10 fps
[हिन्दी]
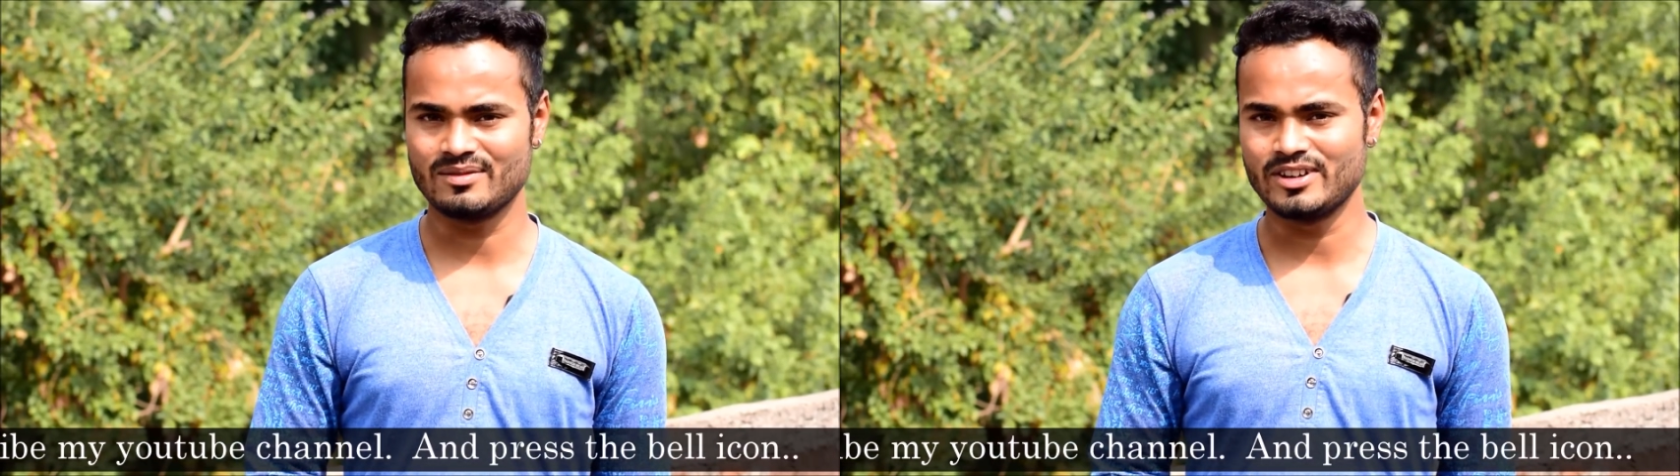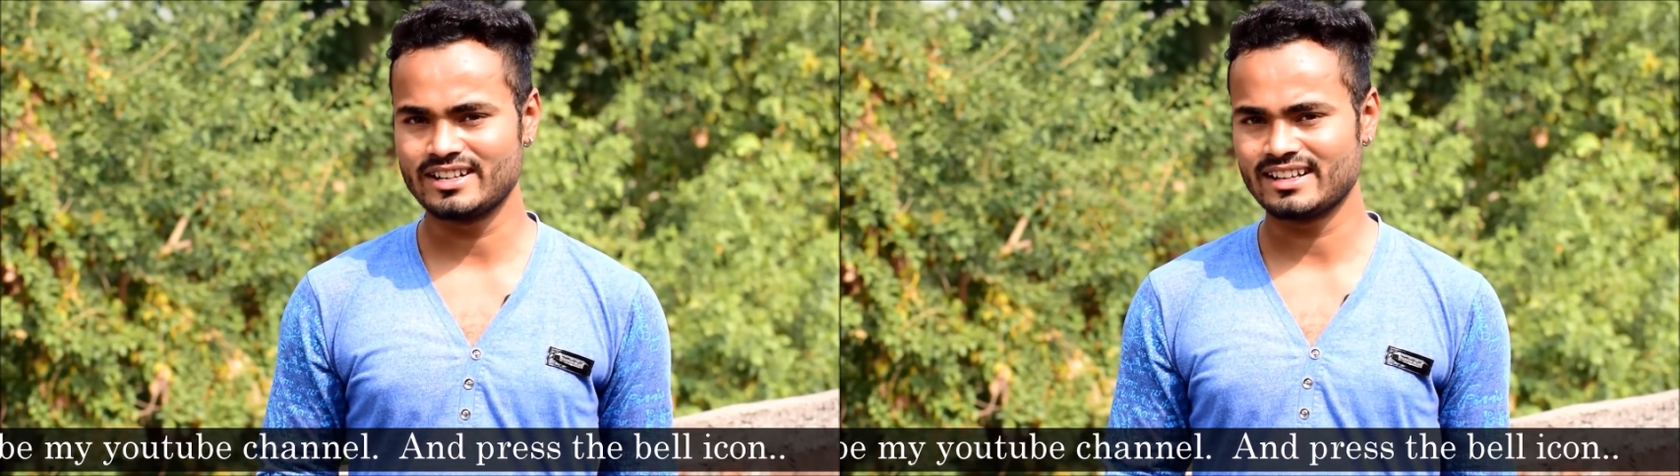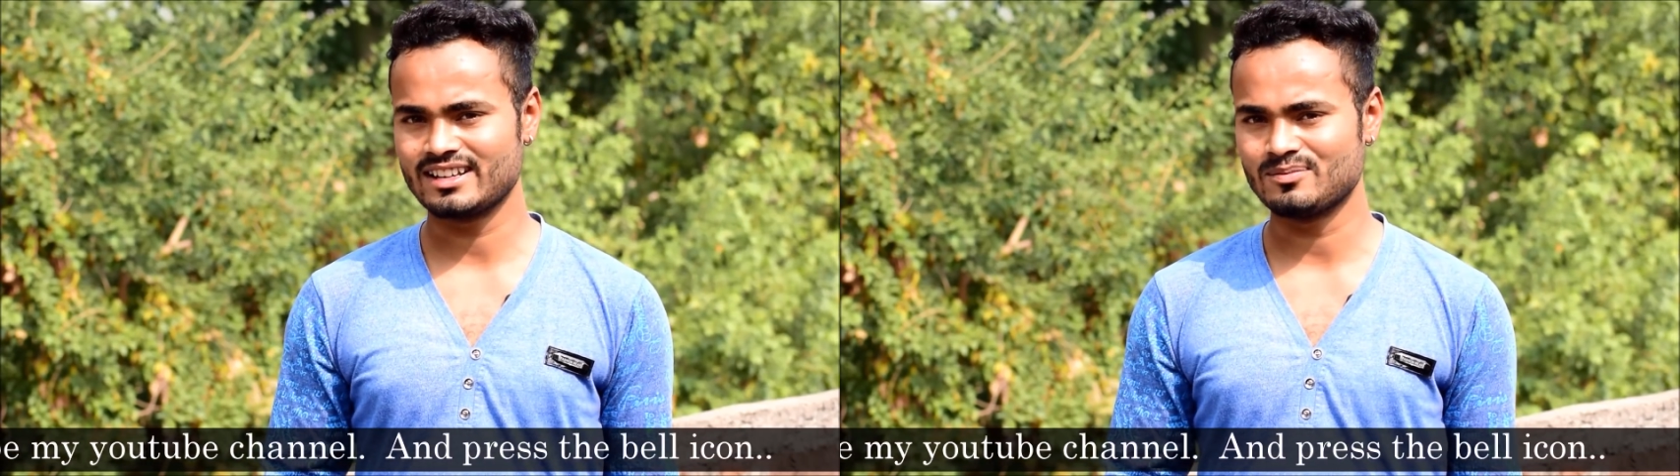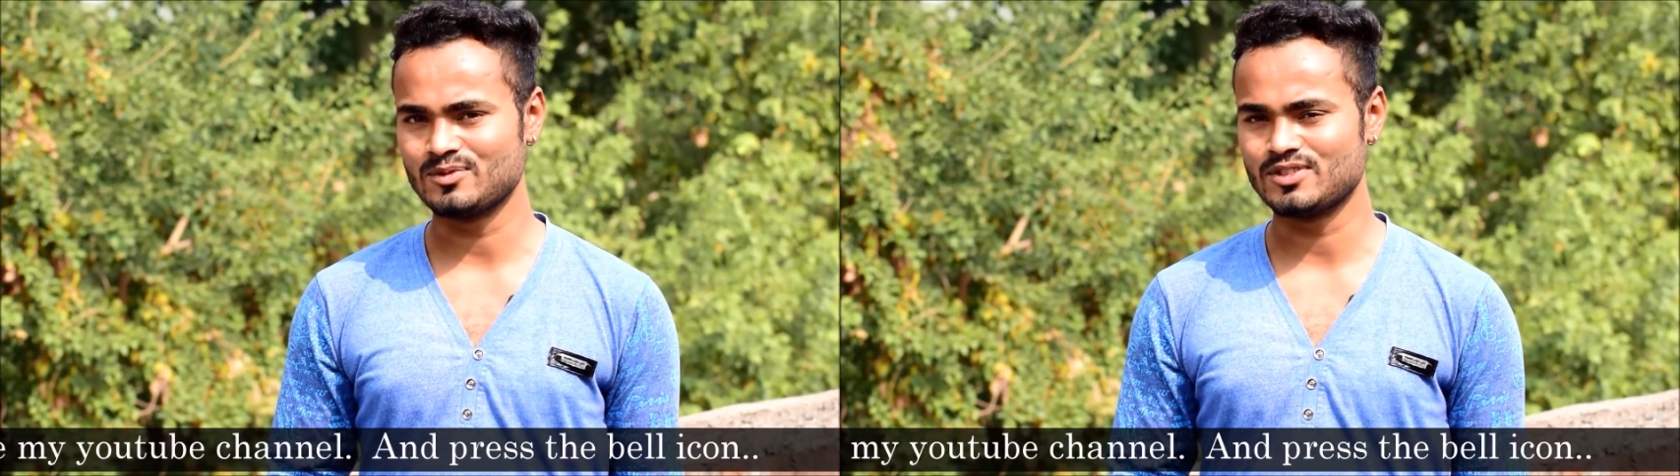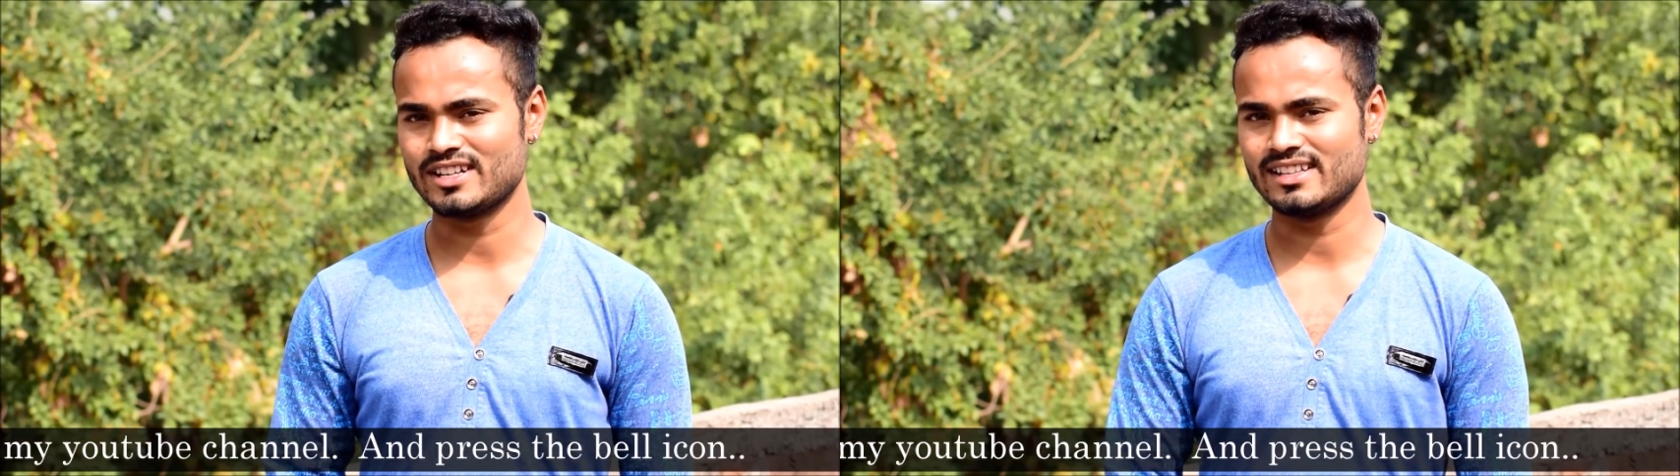कमेंट करके
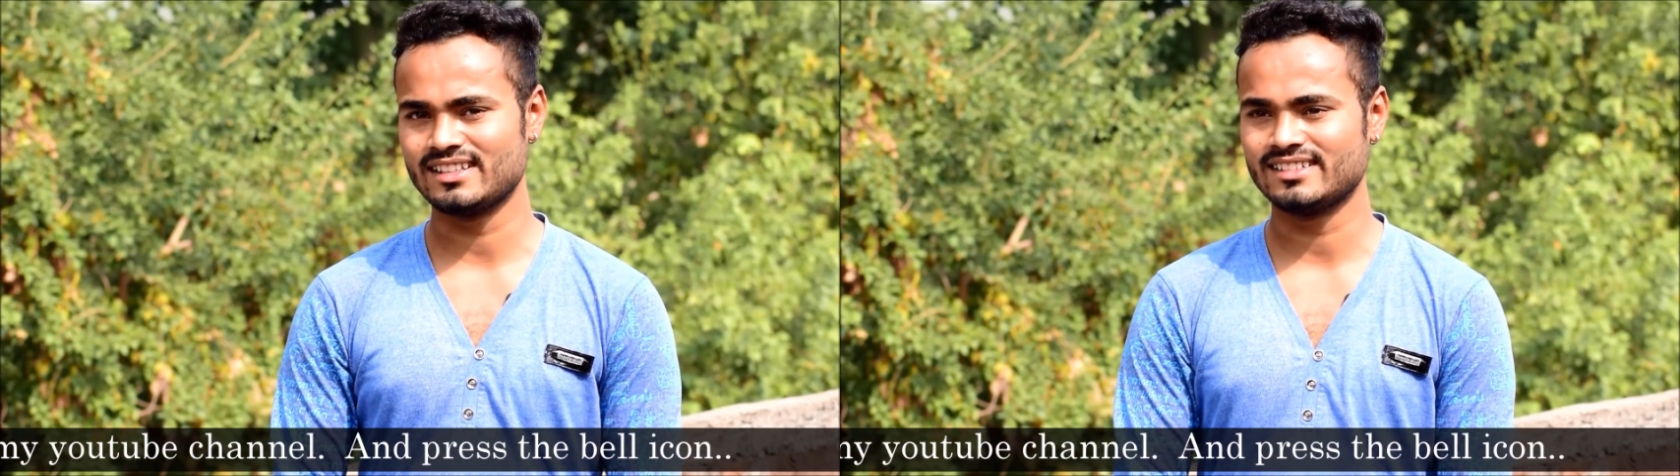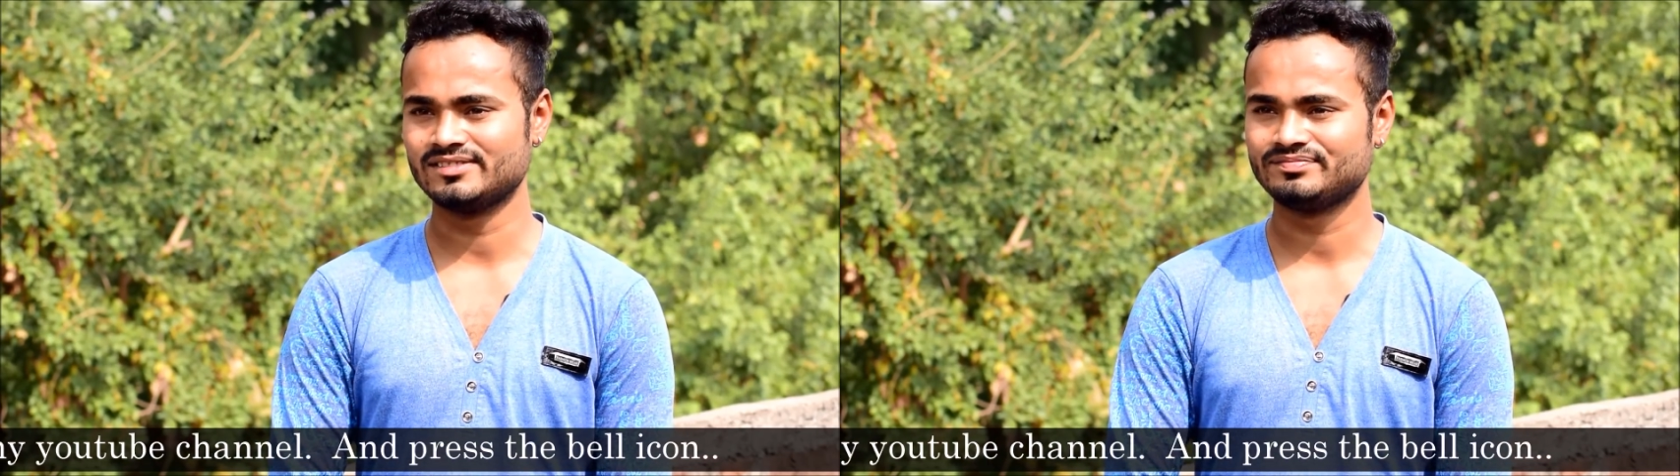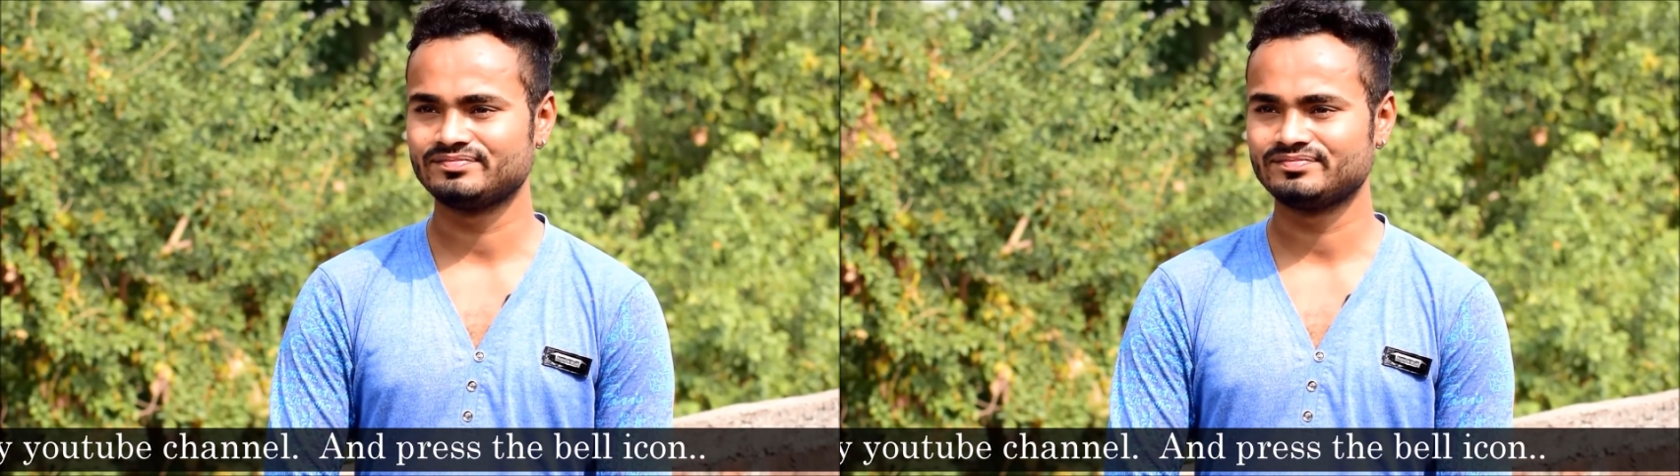पूछ रहे थे